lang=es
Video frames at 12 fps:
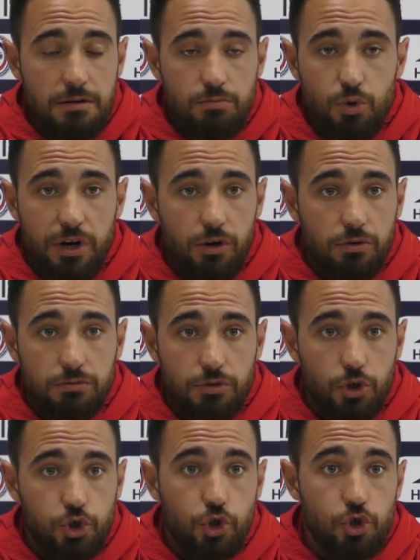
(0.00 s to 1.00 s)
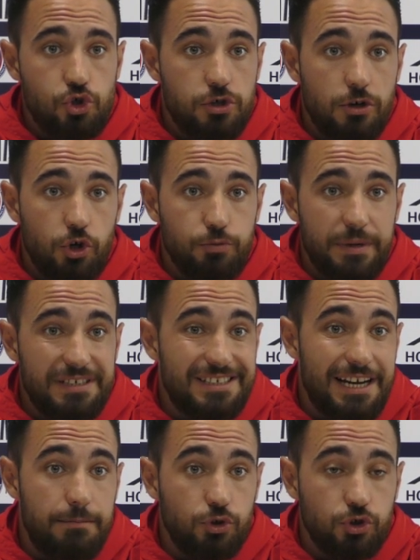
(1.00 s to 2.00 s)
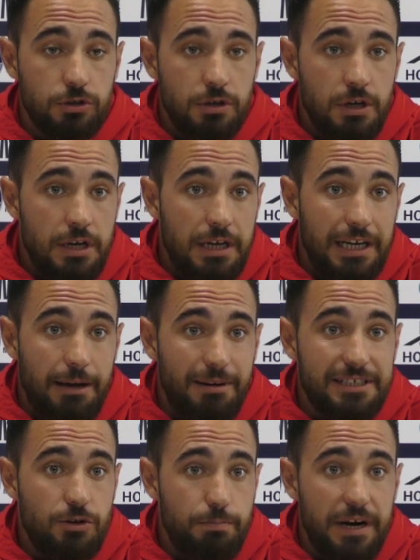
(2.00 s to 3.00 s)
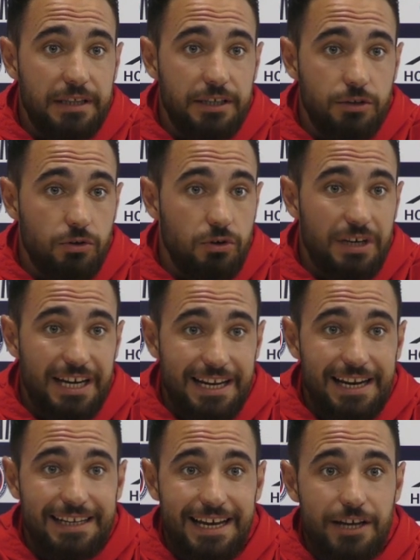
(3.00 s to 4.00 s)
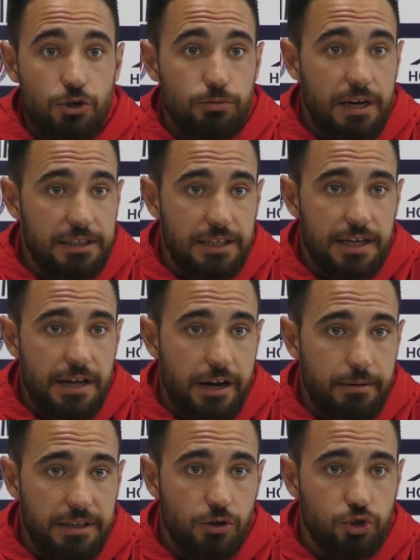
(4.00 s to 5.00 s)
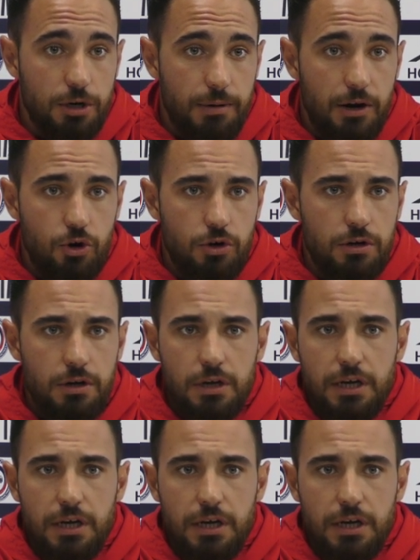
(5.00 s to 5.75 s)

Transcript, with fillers: Bueno, nosotros nos pensamos que va a ser un partido en el que ellos van a tratar de arrebatarnos el balón,